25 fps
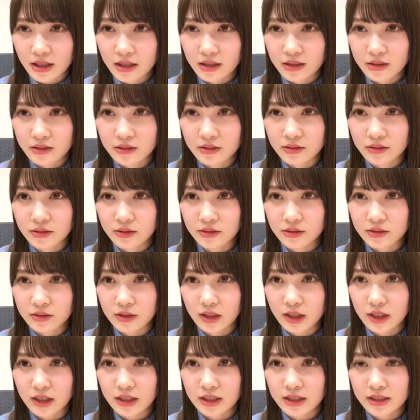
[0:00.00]
あのー、
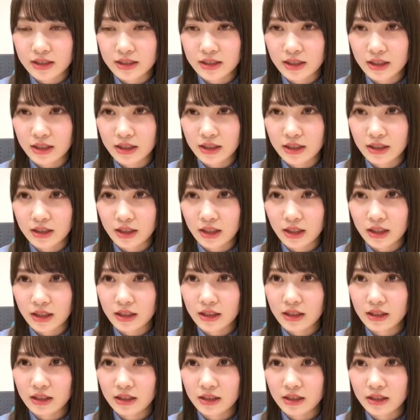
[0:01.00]
あれしてあげ
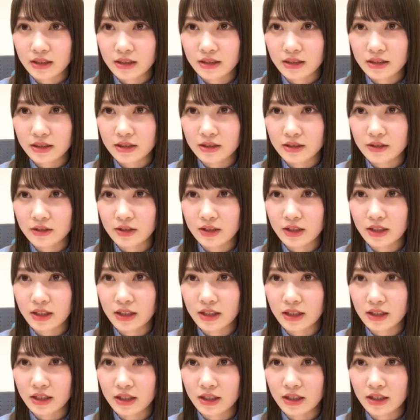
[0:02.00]
て。そんな
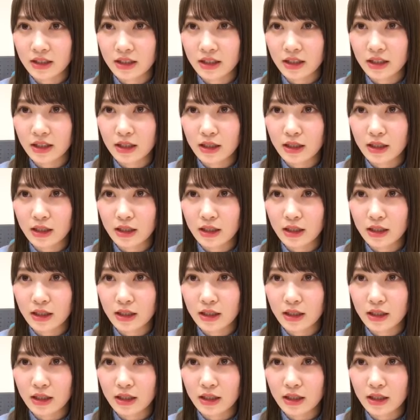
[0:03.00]
に